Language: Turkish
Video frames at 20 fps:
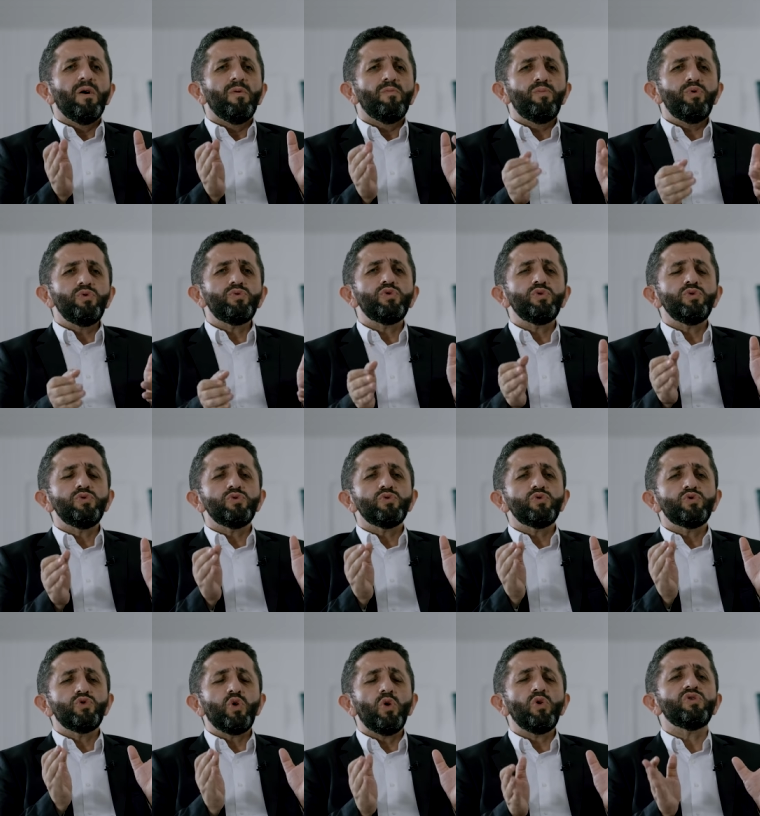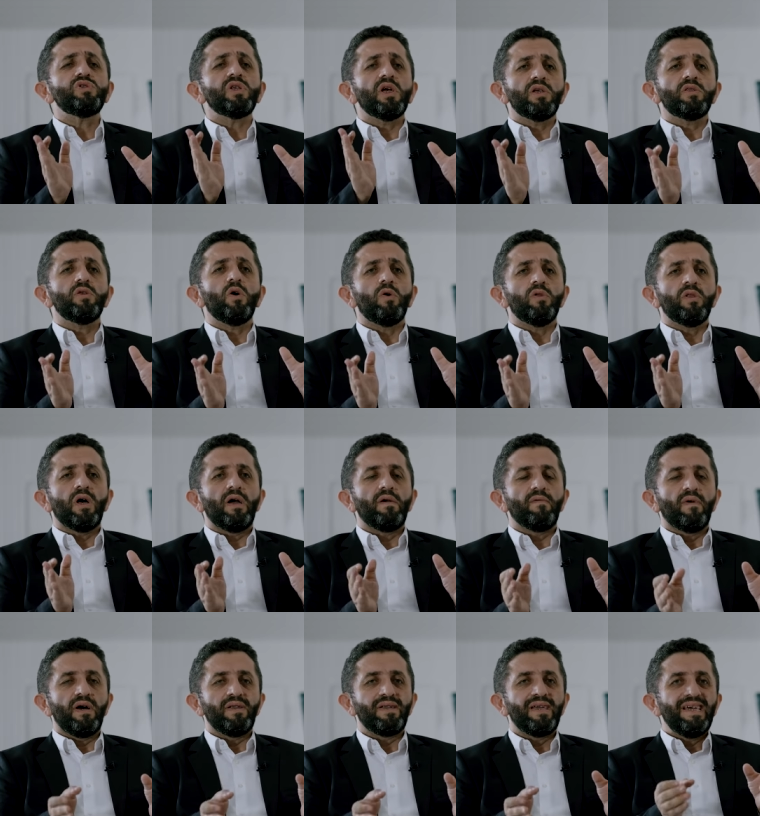Bu tür çok sayıda olay
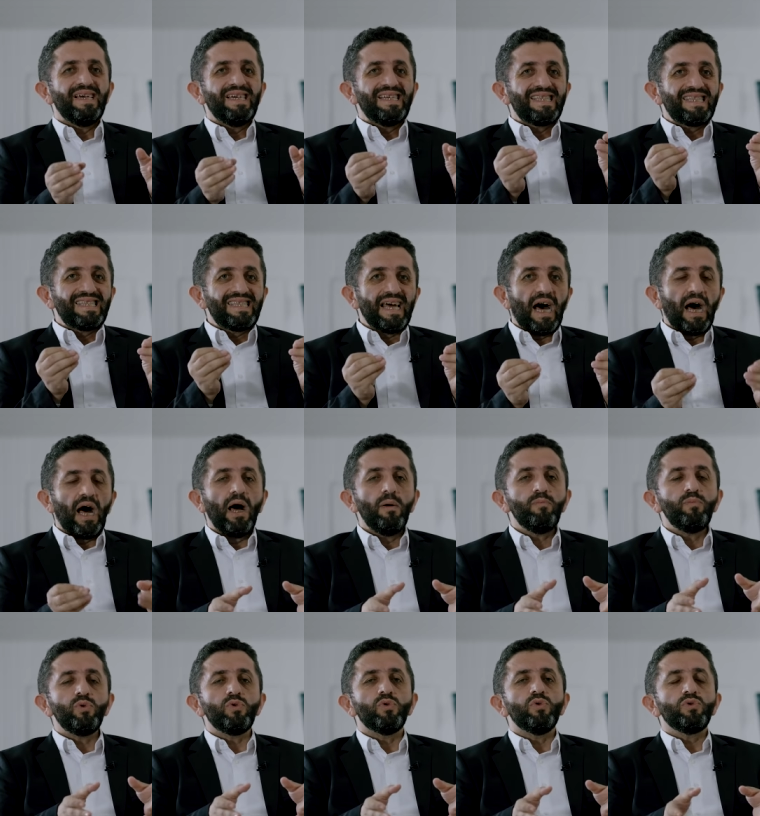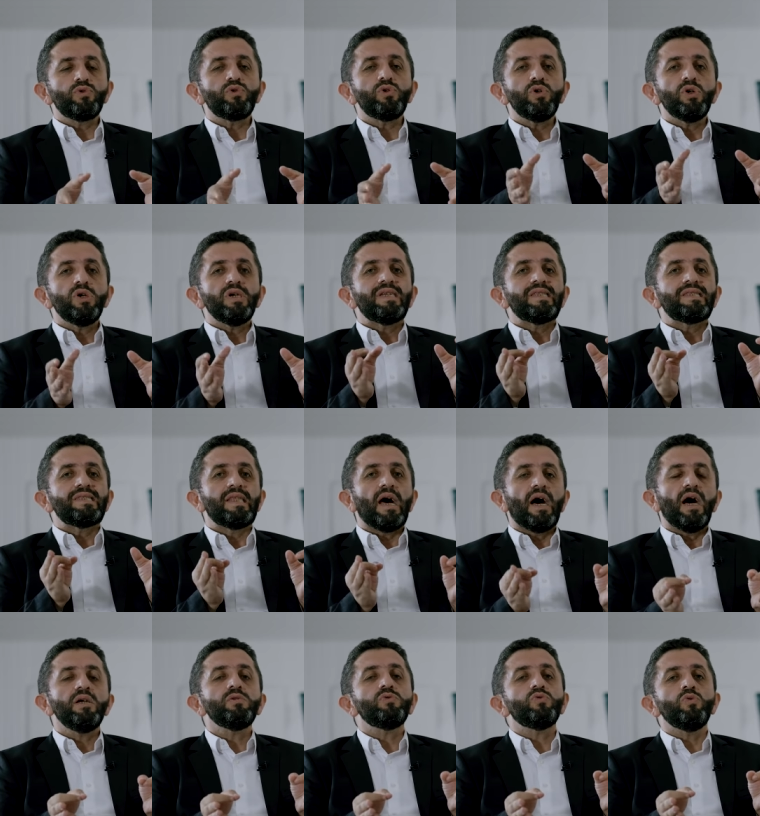var. Daha büyük,
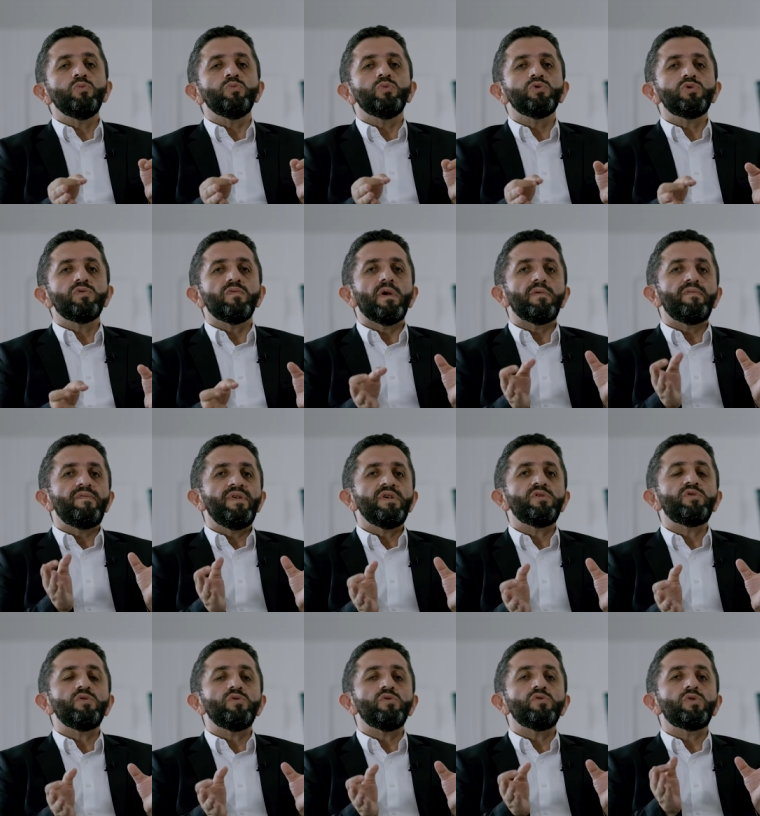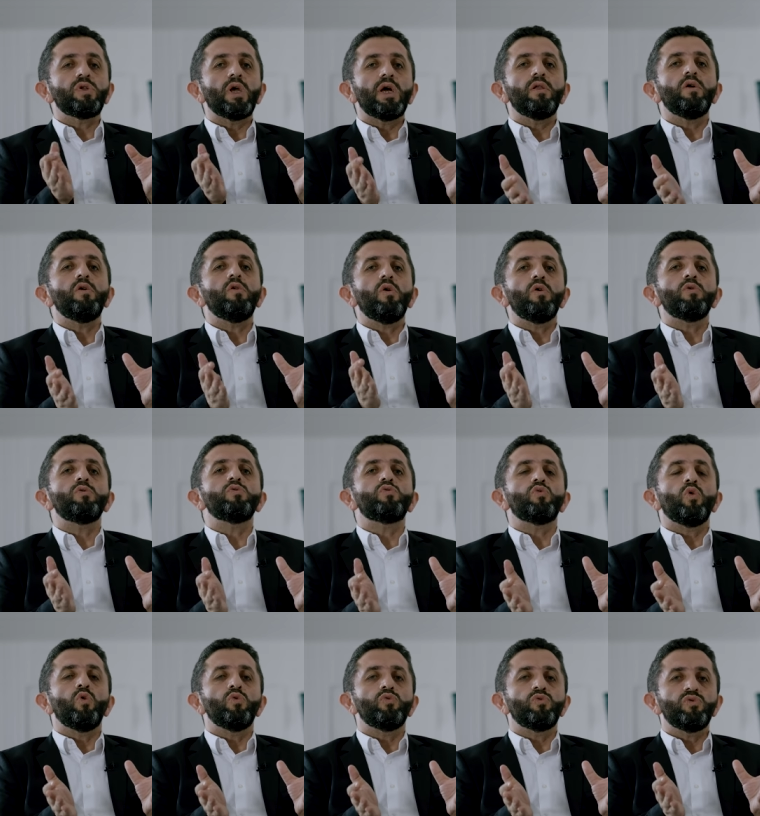daha somut ve FETÖ'nün terör
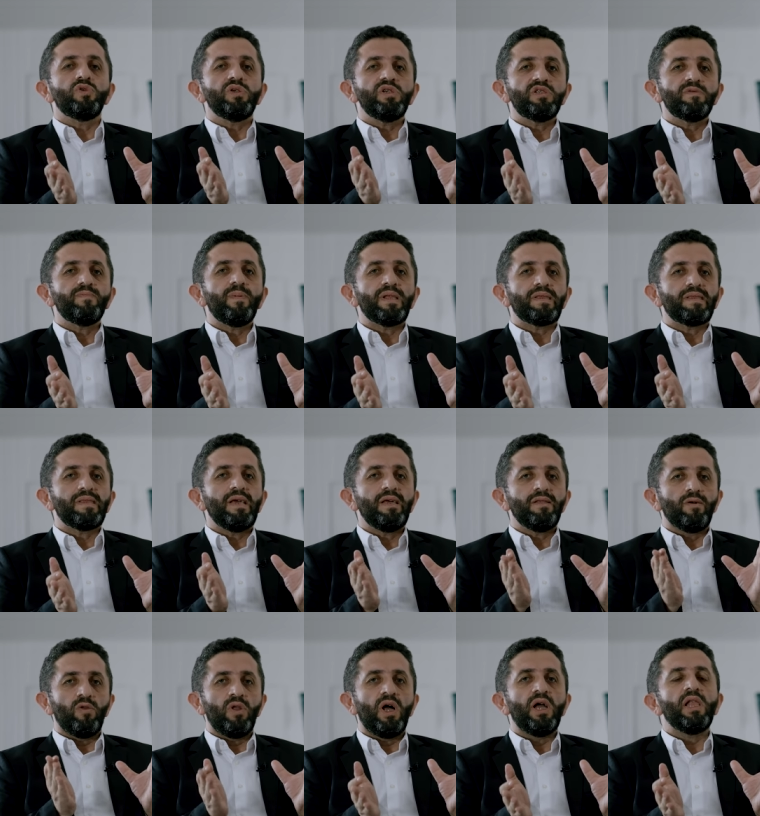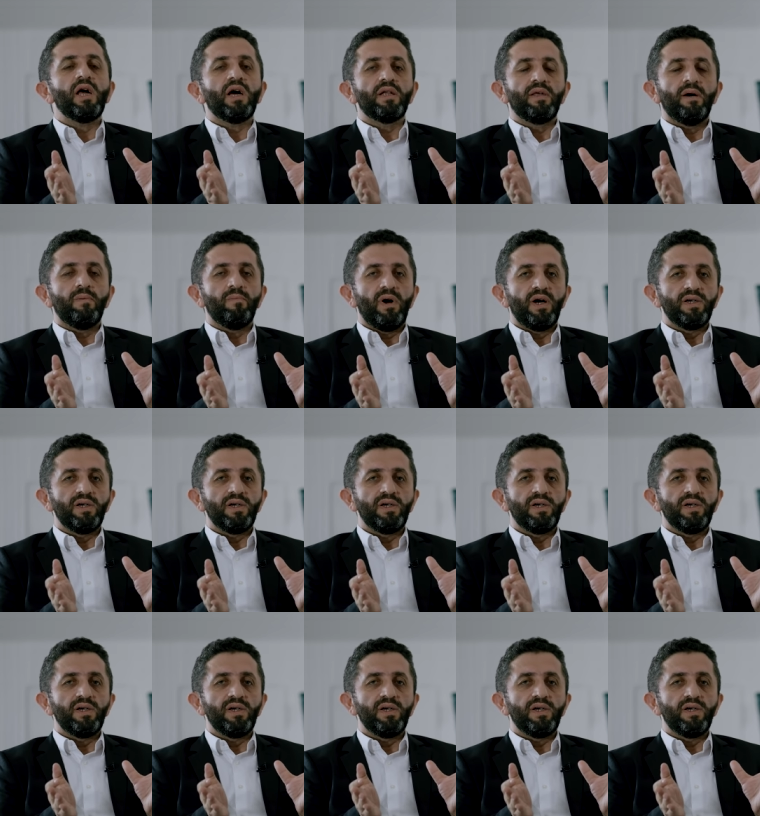örgütü olduğunu ispatlayan olaylardan